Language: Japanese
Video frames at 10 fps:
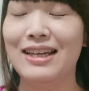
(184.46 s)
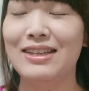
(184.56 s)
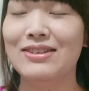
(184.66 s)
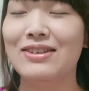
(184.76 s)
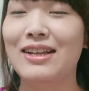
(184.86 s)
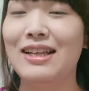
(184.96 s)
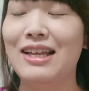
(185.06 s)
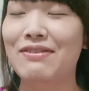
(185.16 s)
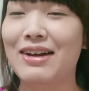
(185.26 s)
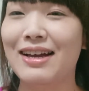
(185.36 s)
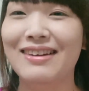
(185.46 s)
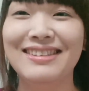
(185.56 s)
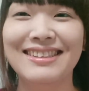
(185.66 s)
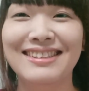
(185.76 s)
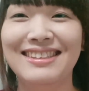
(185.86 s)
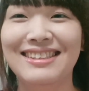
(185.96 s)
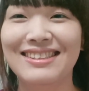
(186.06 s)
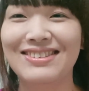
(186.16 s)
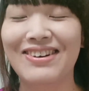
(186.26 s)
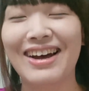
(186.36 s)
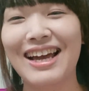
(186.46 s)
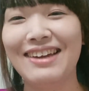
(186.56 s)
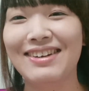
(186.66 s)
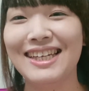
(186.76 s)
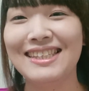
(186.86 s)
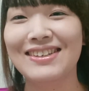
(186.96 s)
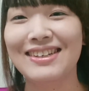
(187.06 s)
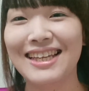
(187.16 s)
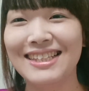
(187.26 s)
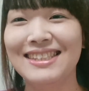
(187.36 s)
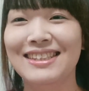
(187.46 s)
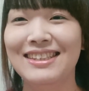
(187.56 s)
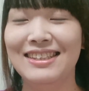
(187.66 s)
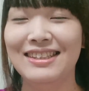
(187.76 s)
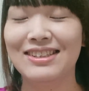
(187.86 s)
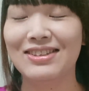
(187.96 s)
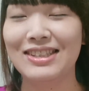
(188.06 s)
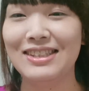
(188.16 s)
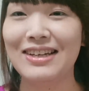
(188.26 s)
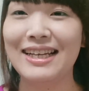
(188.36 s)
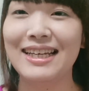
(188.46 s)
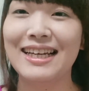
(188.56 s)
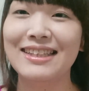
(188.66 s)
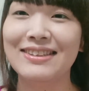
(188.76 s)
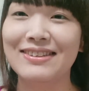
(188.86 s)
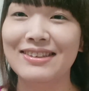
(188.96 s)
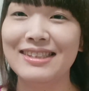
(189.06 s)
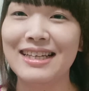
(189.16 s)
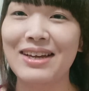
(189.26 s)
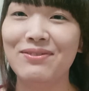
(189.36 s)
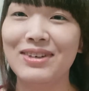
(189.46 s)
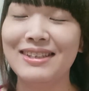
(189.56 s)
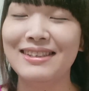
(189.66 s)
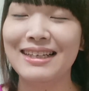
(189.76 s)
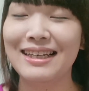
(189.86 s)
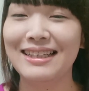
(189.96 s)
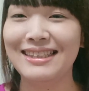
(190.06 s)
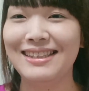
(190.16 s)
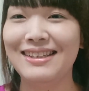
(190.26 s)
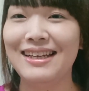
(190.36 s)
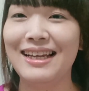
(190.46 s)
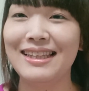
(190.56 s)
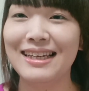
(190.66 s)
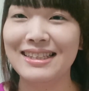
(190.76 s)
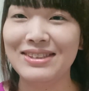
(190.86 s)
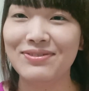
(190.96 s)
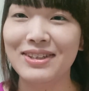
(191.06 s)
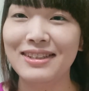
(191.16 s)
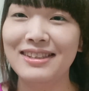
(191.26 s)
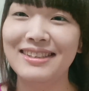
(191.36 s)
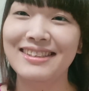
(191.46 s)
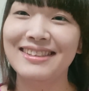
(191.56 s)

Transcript: えっ、ー、と、それでは、今回は以上です。ご視聴ありがとうございました。失礼いたします。